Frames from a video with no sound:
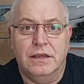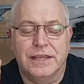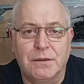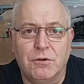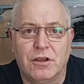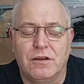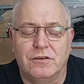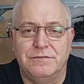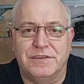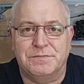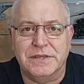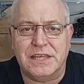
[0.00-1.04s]
Ich habe euch
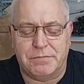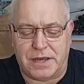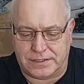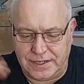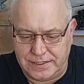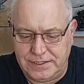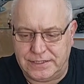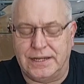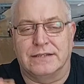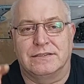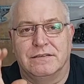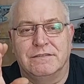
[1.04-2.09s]
heute was mitgebracht. Nein, nicht
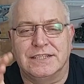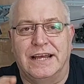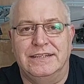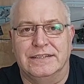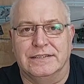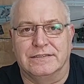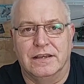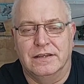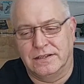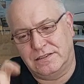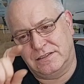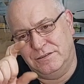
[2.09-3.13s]
das. Was anderes.
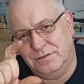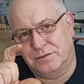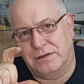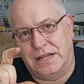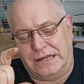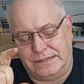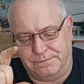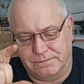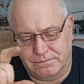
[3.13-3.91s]
Das ist nur so klein.